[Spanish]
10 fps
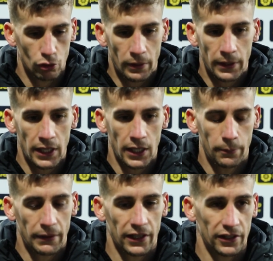sumar
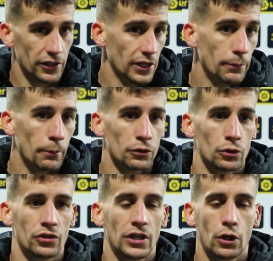para que este equipo
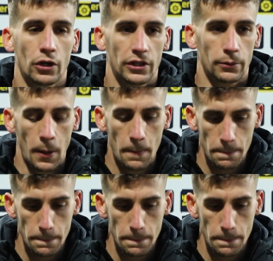pues consiga el objetivo.